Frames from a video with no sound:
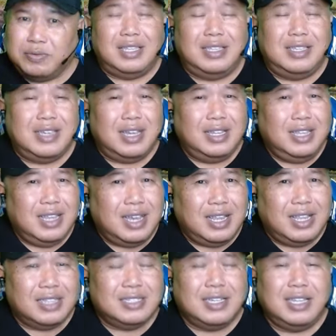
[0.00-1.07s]
Jadi
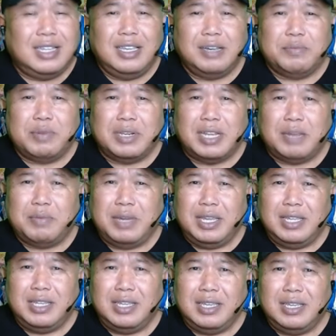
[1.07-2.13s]
alasan yang pertama
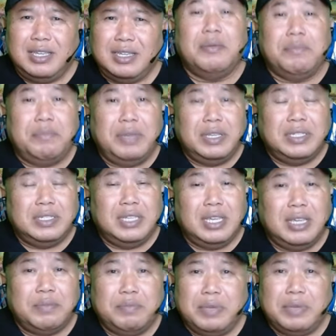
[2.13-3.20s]
ini,
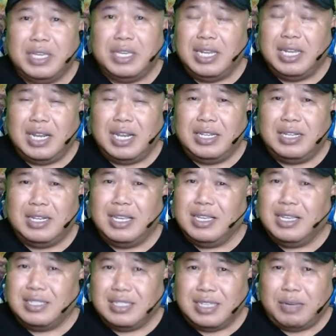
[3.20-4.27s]
fisik, pikiran,
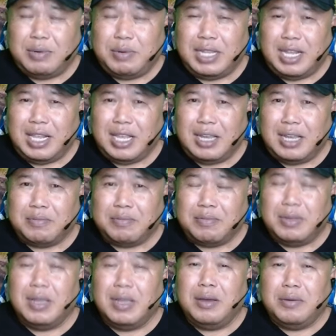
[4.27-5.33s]
sahabat alam
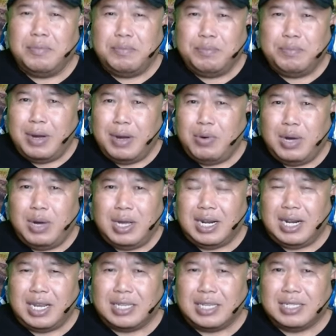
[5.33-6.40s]
bawah
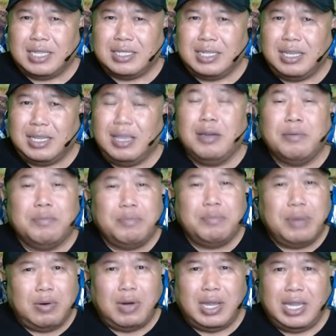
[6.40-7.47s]
relaksasi,
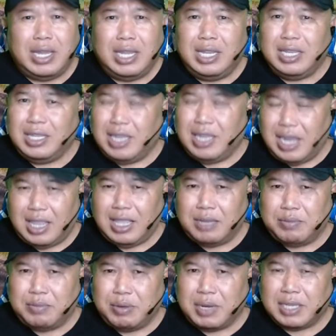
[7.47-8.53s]
bawah healing di alam
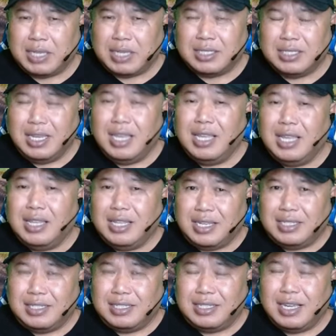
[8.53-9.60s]
bebas dengan
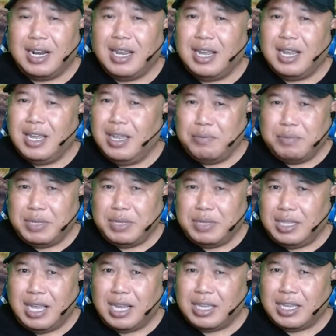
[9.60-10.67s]
cara
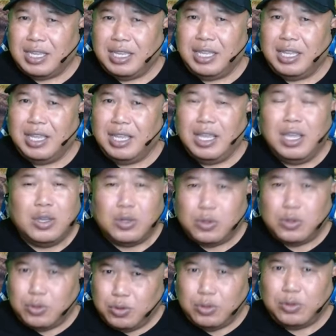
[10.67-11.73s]
mendaki
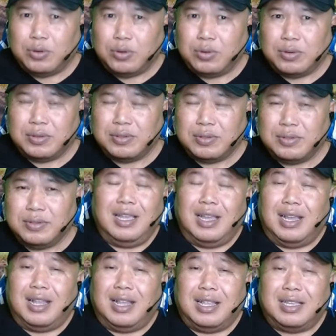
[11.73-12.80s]
gunung.
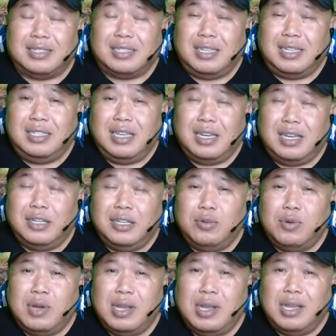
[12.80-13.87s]
Alasan yang
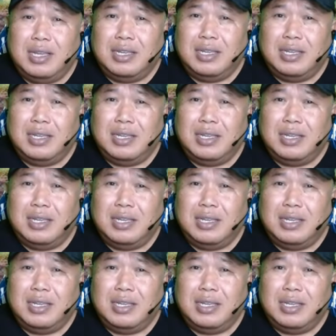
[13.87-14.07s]
kedua,